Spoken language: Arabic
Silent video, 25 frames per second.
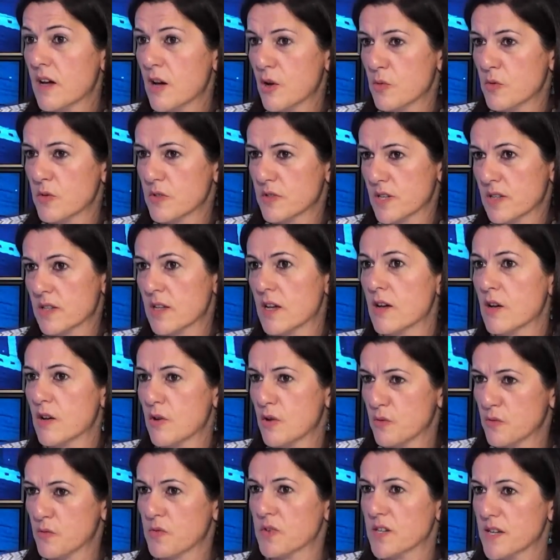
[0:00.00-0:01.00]

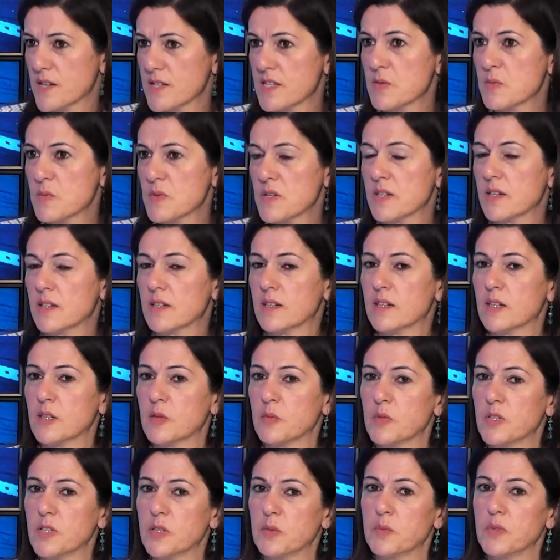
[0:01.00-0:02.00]
تضاعف الازمه آه،
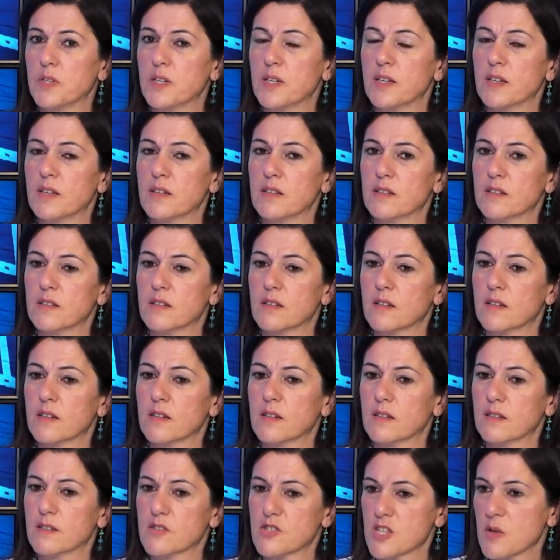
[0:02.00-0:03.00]
بلبنان
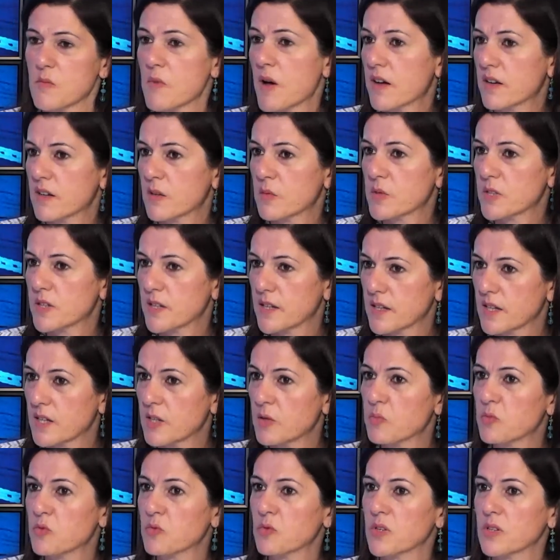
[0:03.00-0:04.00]
آه، اجتمعنا
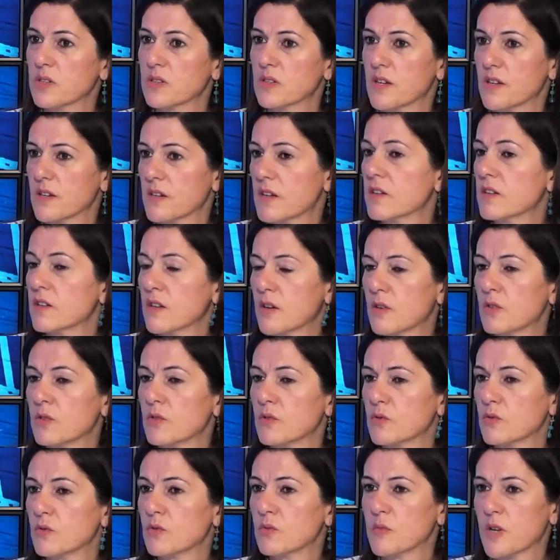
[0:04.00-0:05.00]
بالاكيب وقررنا
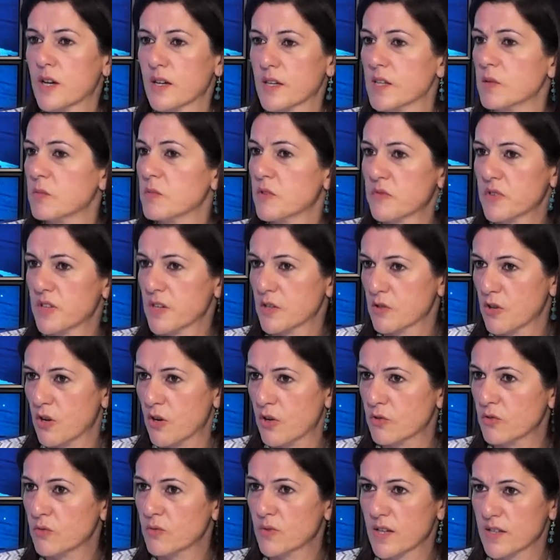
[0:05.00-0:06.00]
انه اكيد ما فينا
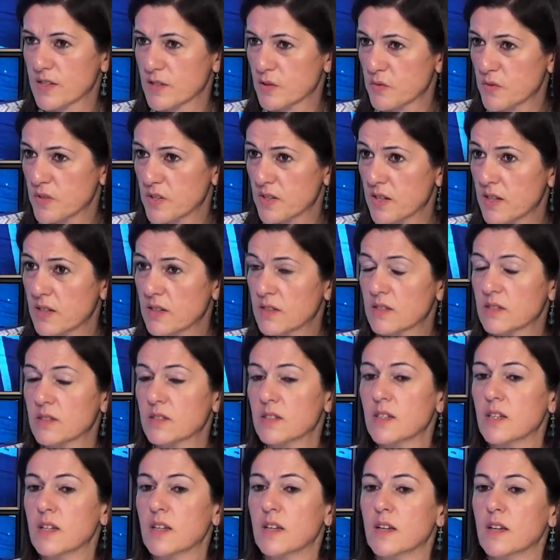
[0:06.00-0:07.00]
نقعد نكتف ايدينا
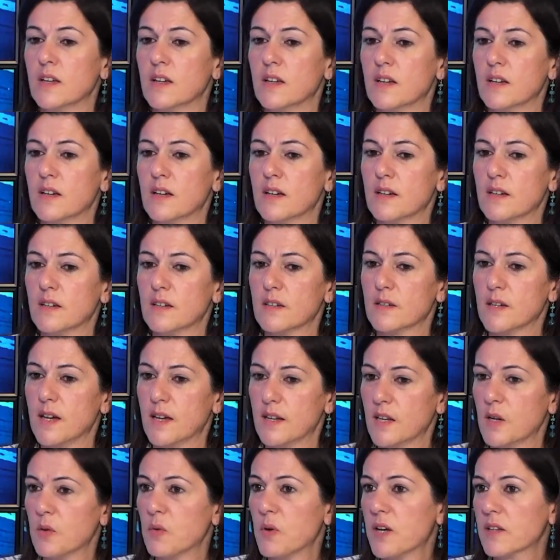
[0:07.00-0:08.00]
آه،
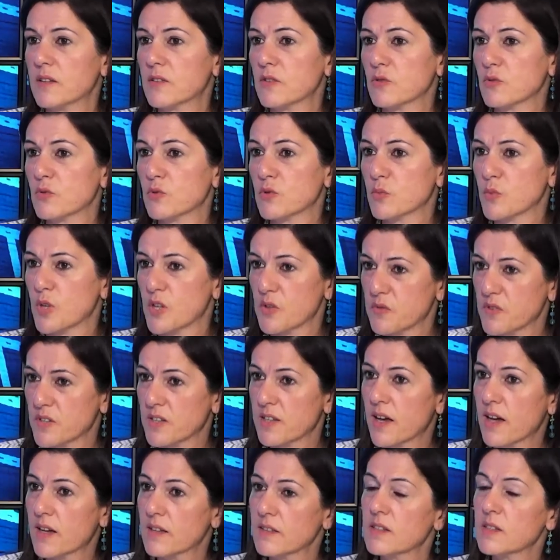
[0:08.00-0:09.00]
هلا وقت نكون واقفين
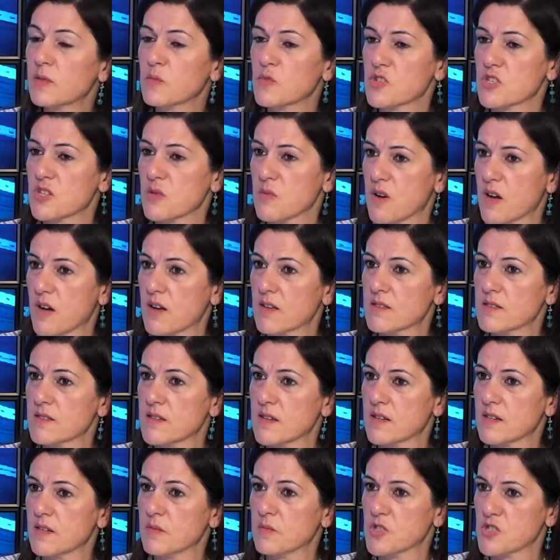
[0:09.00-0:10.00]
حد المجتمعات
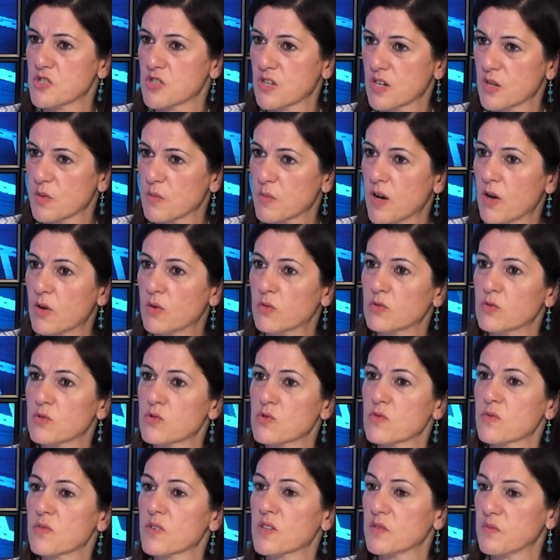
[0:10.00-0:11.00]
يلي بنشتغل معهم
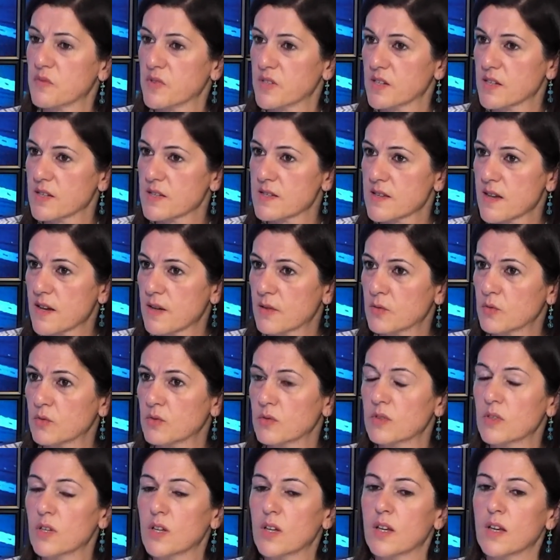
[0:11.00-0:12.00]
نشوف كيف فينا
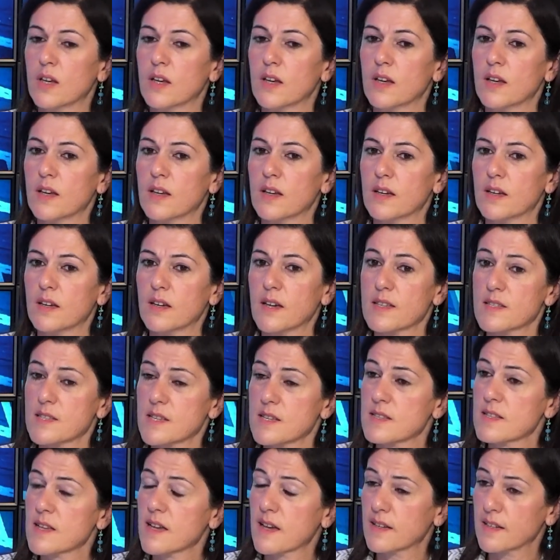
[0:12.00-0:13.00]
نساعدهم
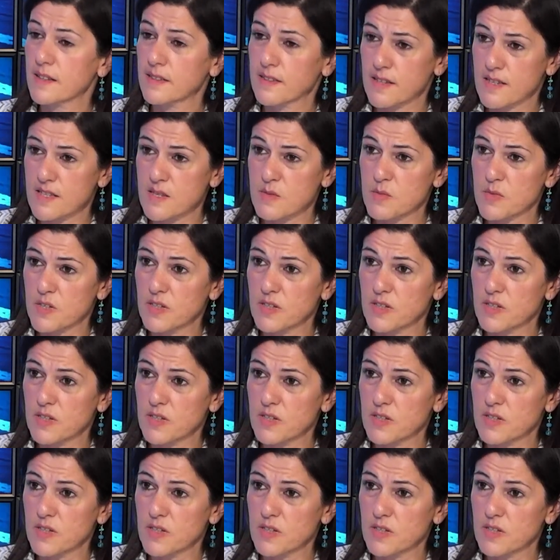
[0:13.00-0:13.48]
اسسنا خليه ازمه